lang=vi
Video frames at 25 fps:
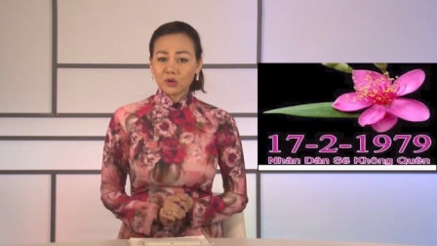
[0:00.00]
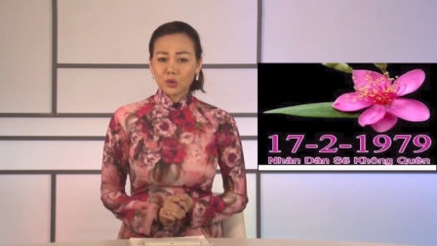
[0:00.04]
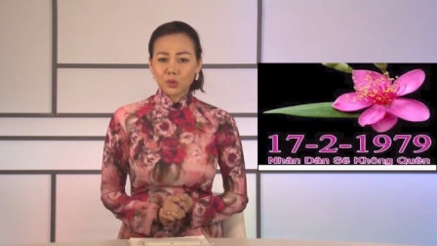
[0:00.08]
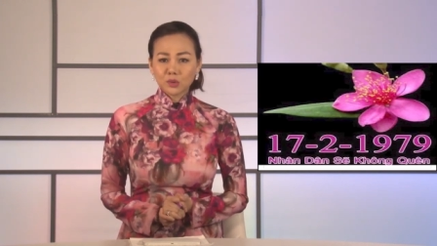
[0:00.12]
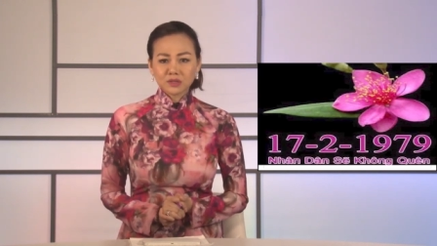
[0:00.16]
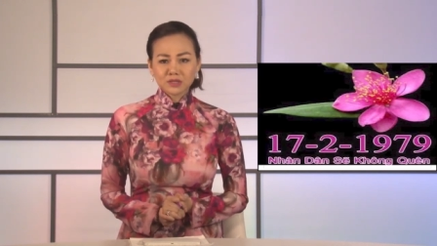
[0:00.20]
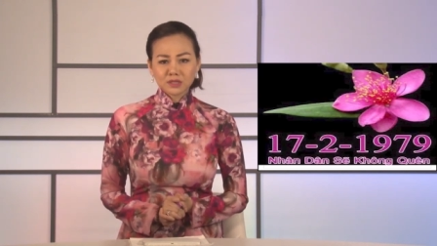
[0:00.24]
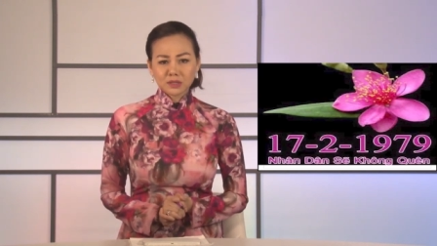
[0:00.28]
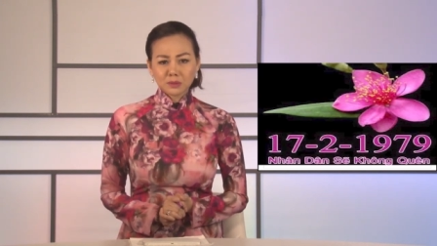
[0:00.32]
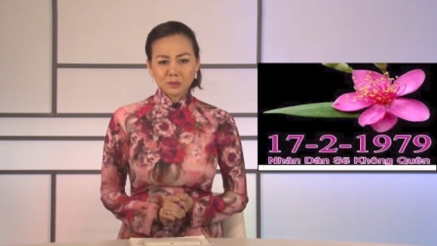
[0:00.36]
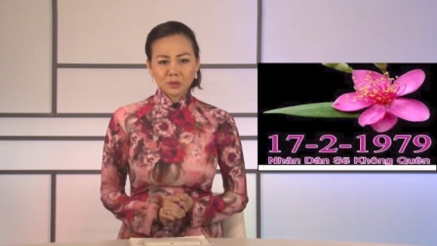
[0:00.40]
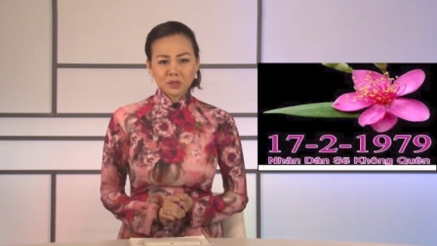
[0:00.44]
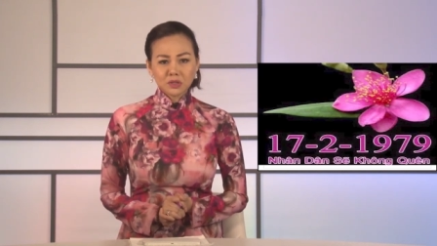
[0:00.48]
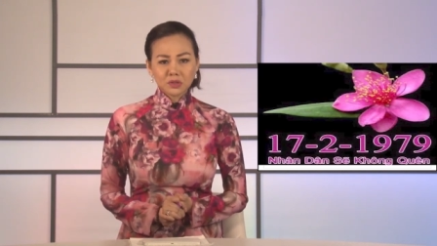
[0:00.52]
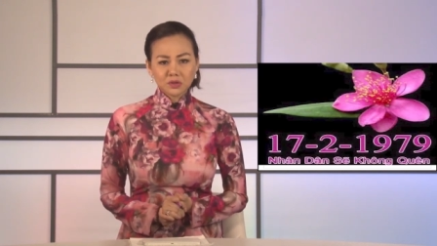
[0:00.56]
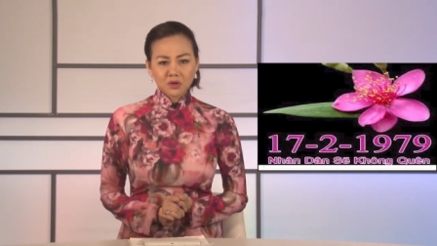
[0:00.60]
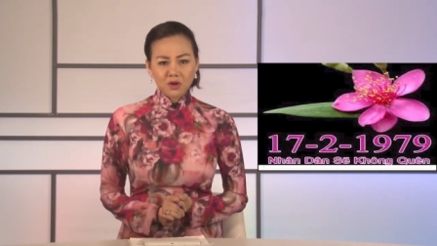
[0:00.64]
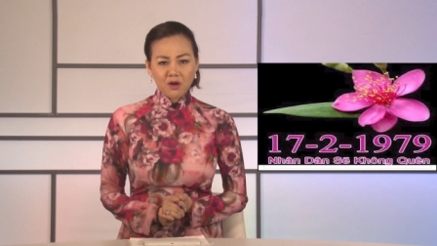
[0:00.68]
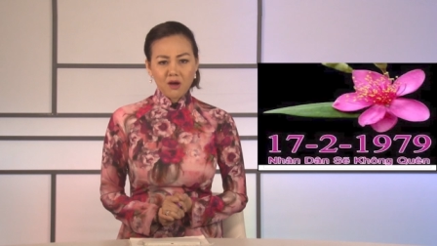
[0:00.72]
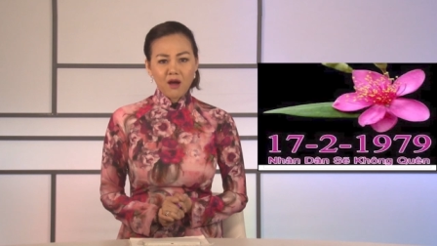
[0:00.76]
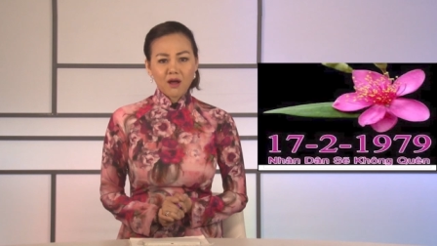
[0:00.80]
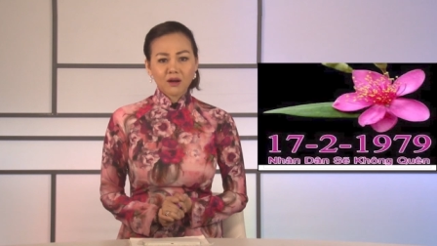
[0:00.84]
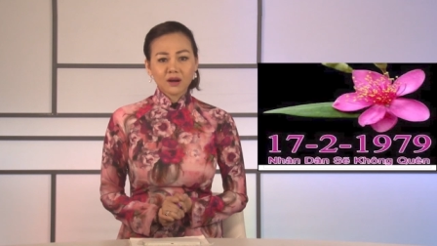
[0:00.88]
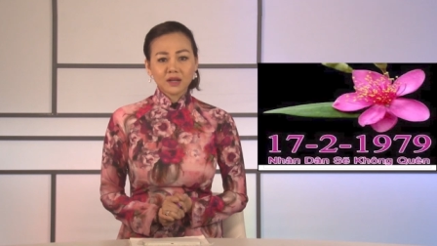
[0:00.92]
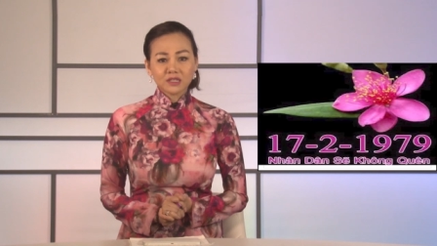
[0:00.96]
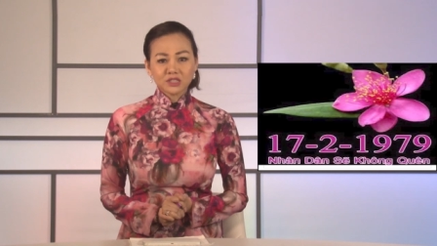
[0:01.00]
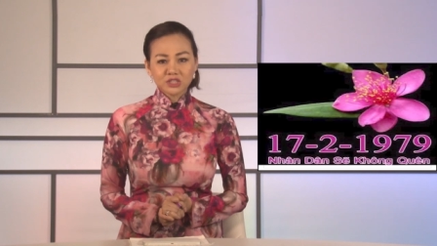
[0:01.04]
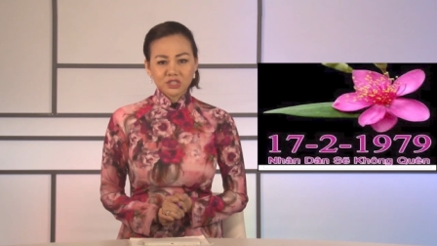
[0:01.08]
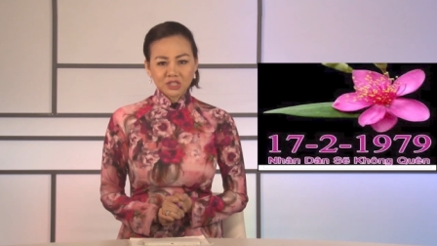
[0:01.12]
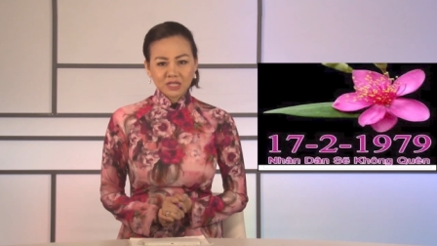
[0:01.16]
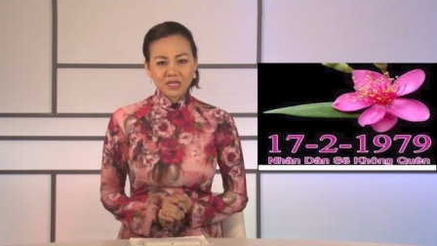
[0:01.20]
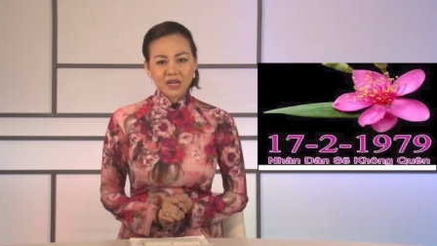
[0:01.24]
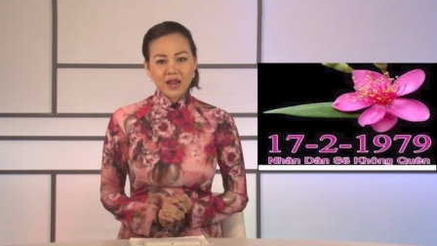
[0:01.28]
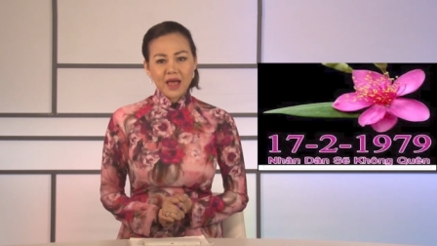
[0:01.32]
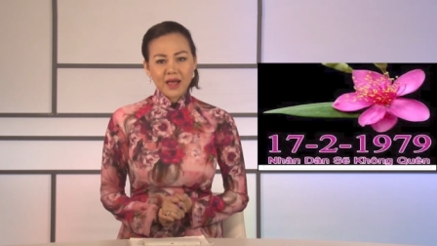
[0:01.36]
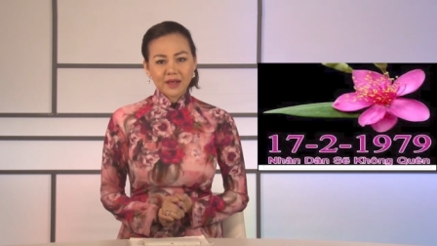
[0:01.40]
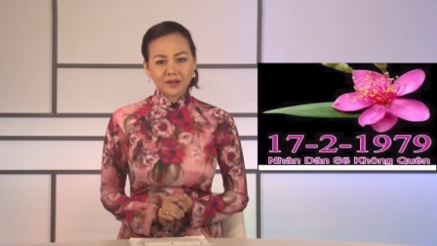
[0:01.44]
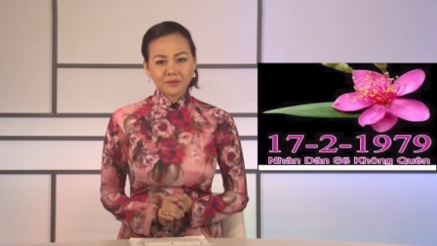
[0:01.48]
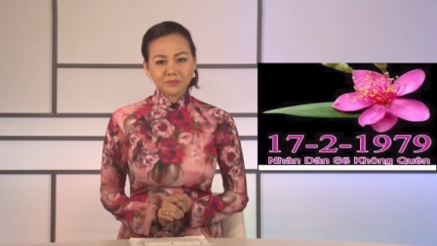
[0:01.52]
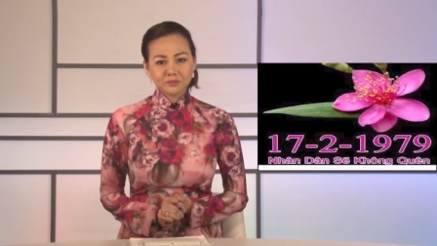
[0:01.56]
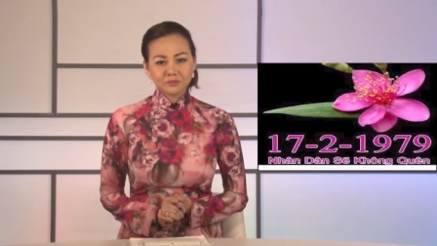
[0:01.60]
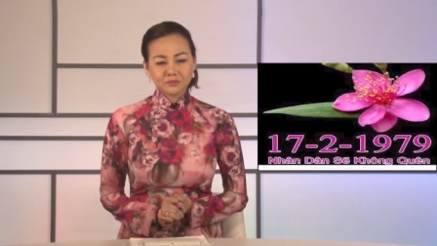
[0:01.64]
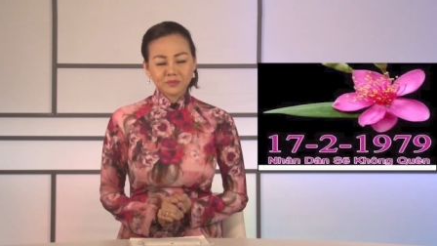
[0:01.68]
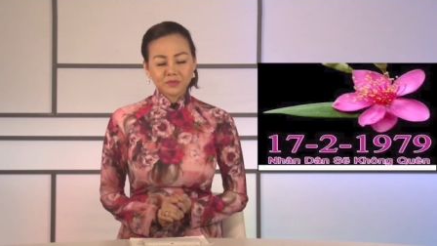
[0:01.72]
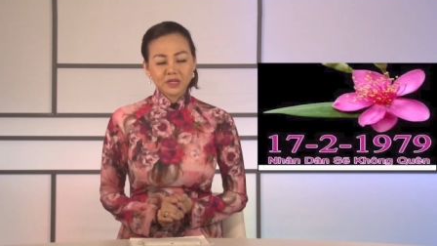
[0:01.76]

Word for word: cuộc xâm lược của họ là chính đáng,